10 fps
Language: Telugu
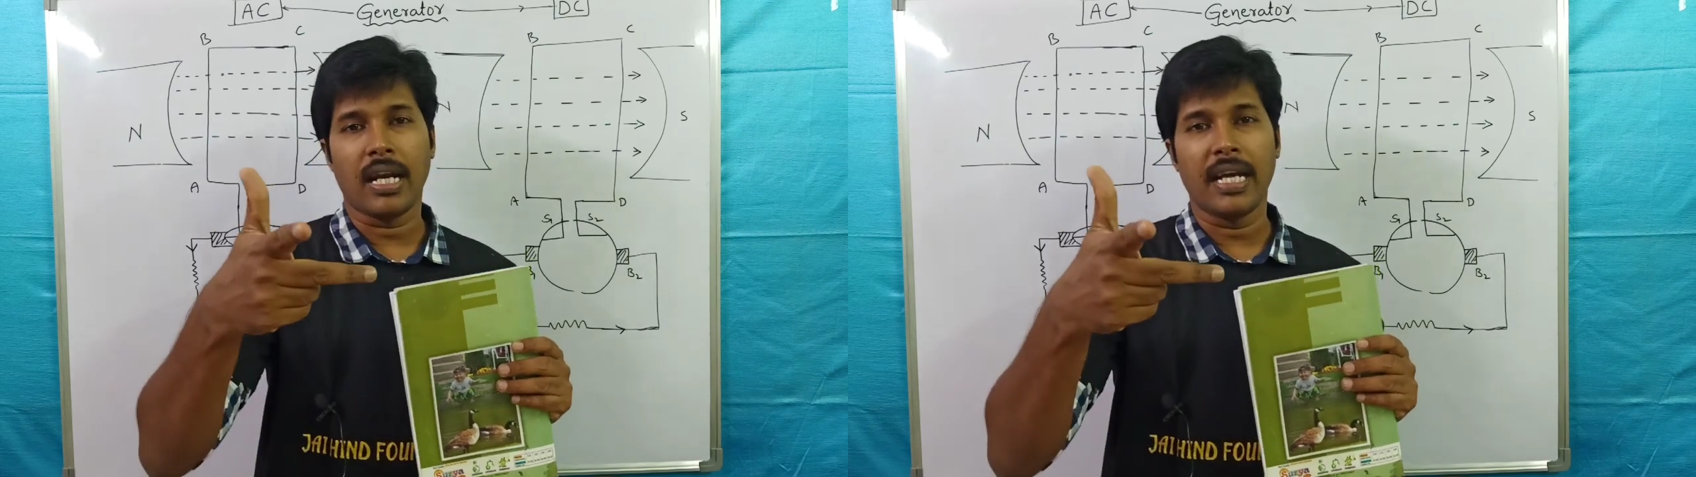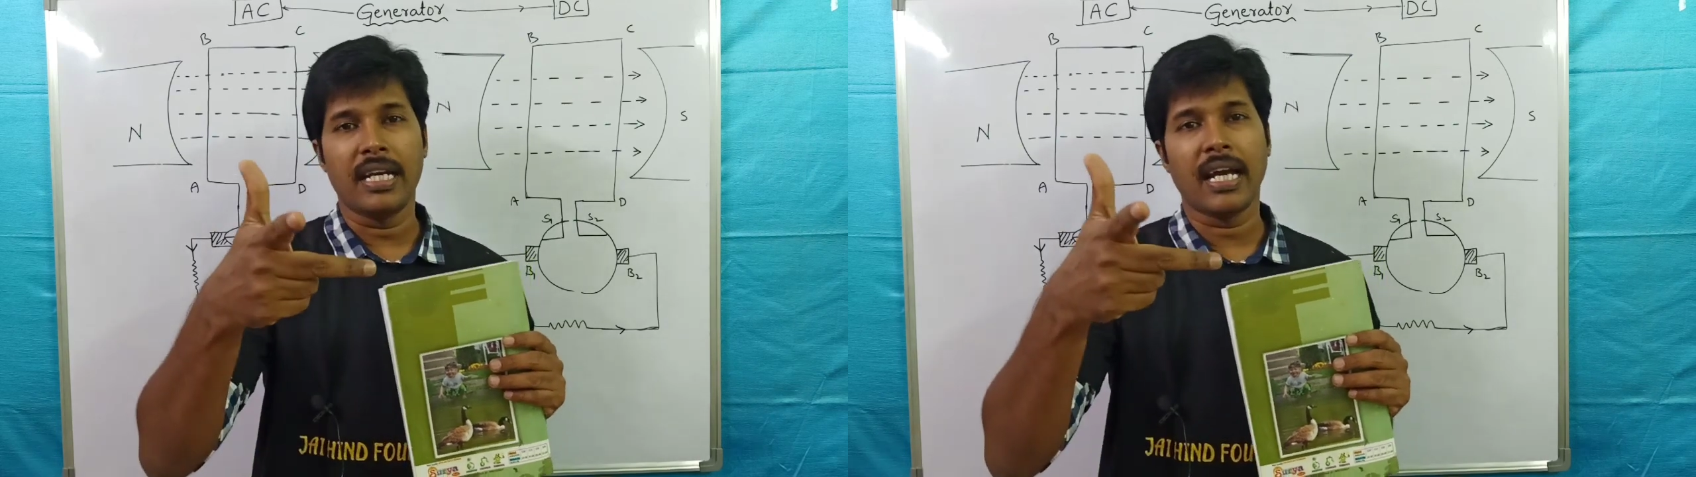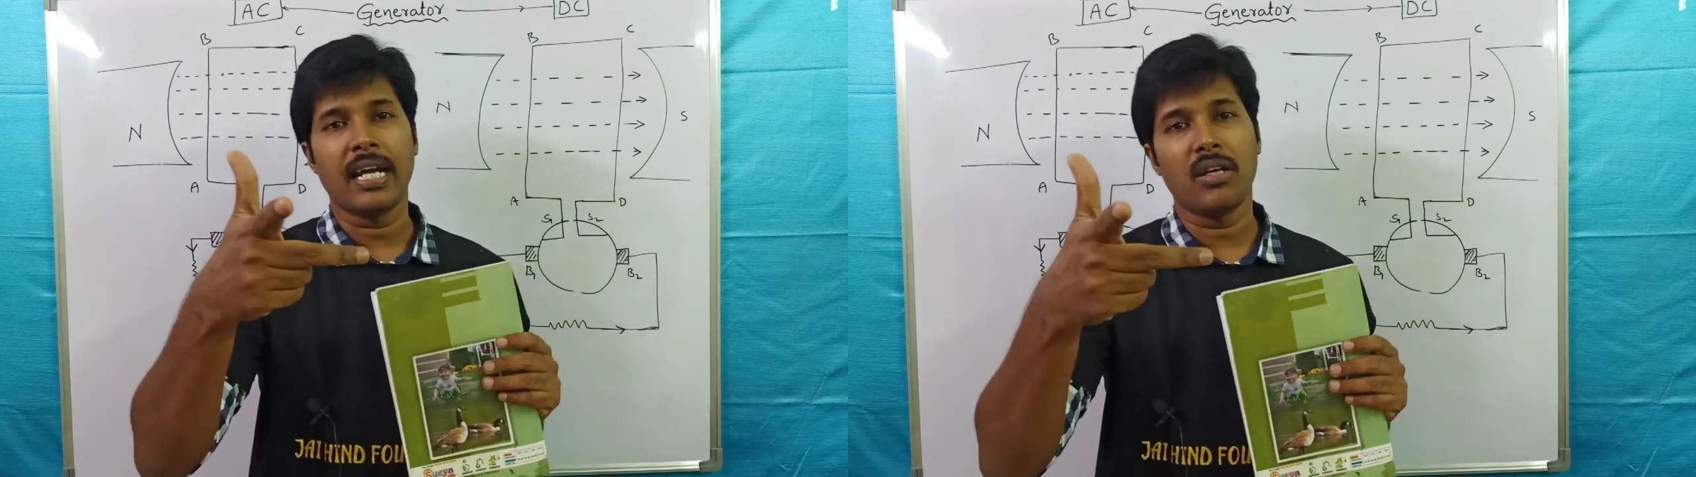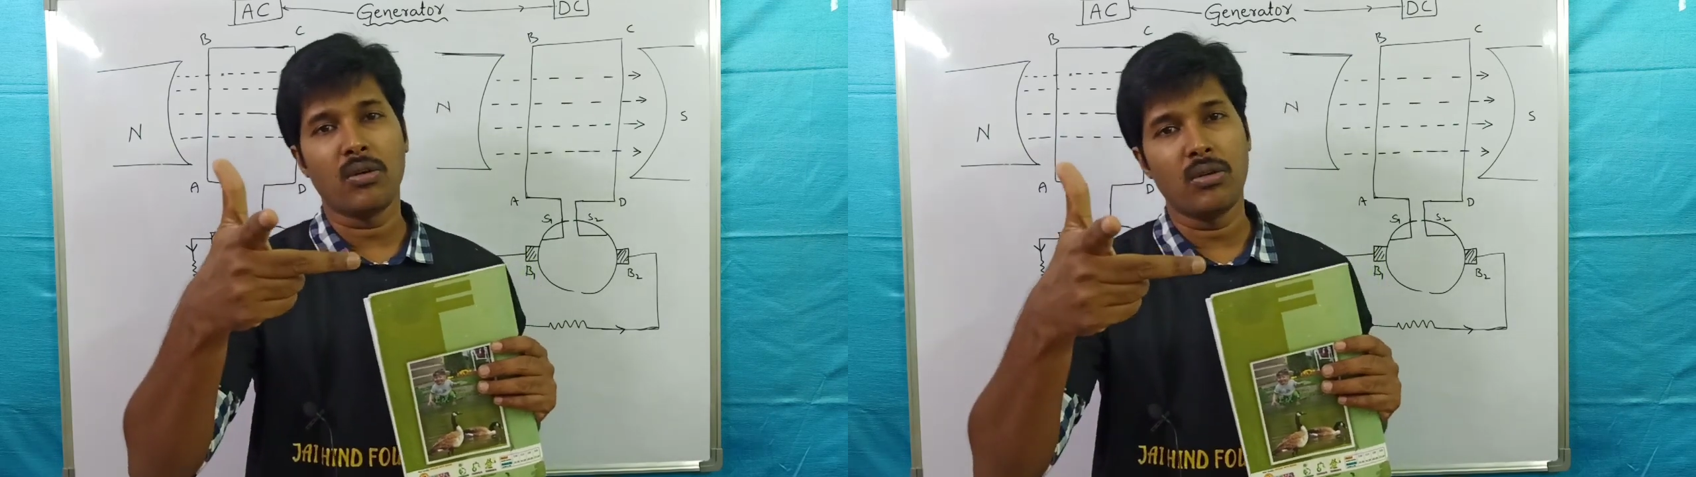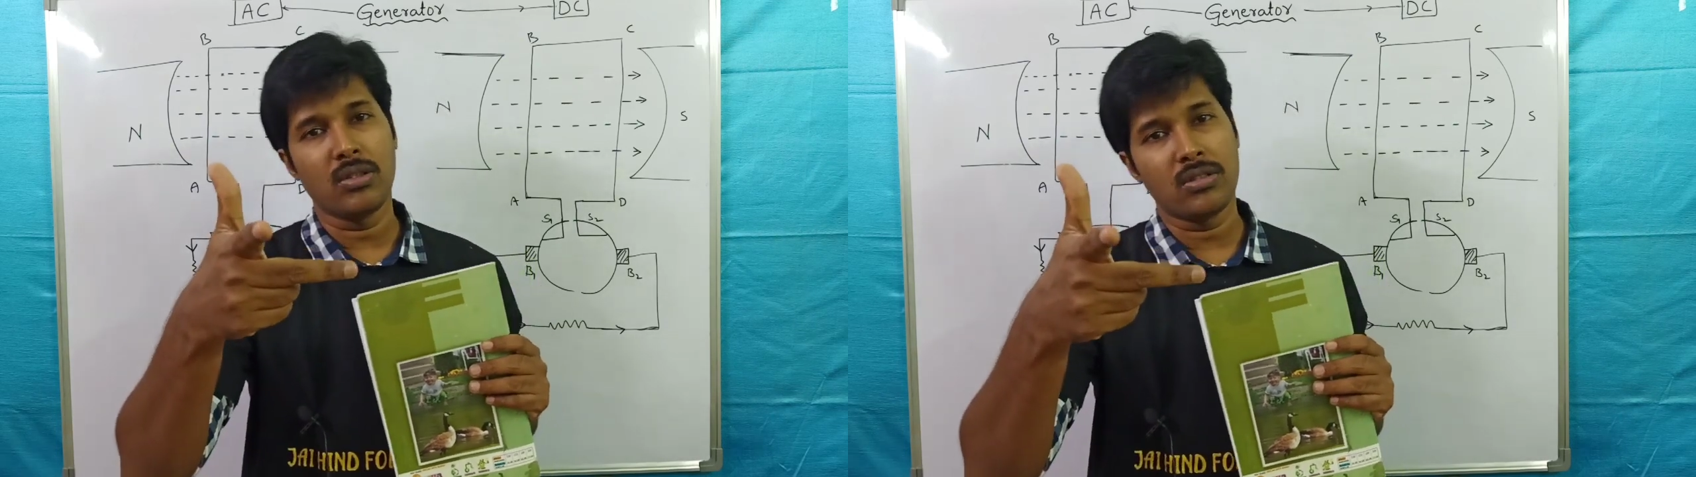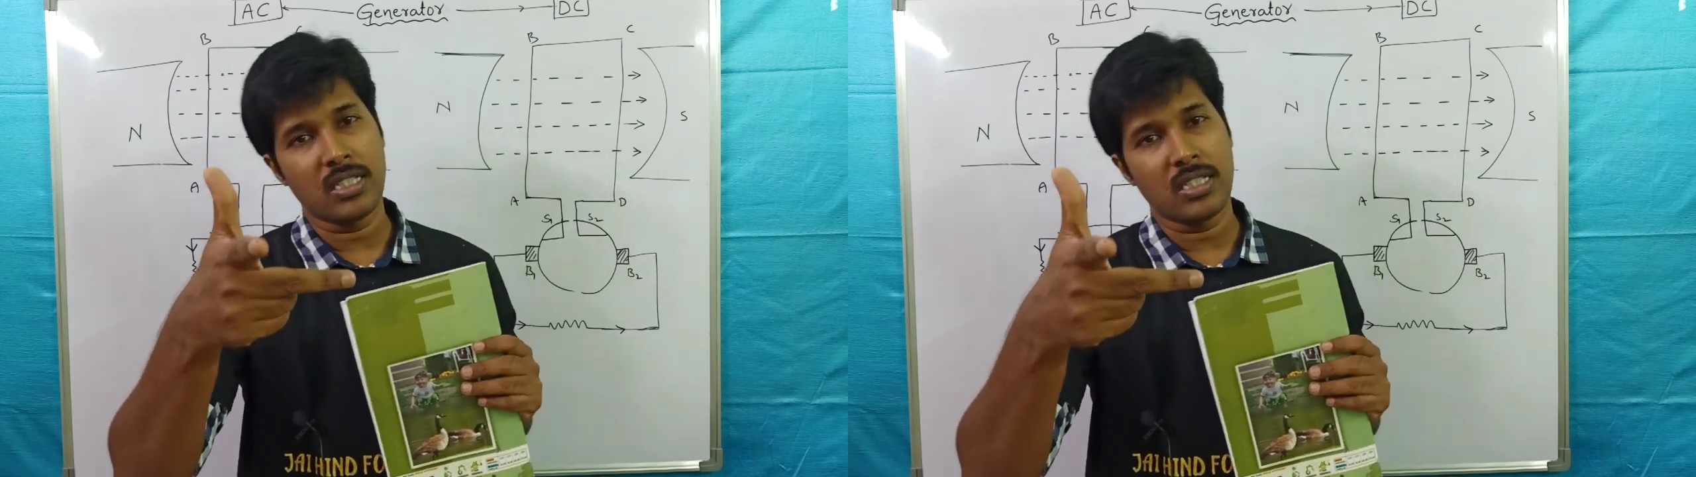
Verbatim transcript: రైట్ హ్యాండ్ రూల్ యూజ్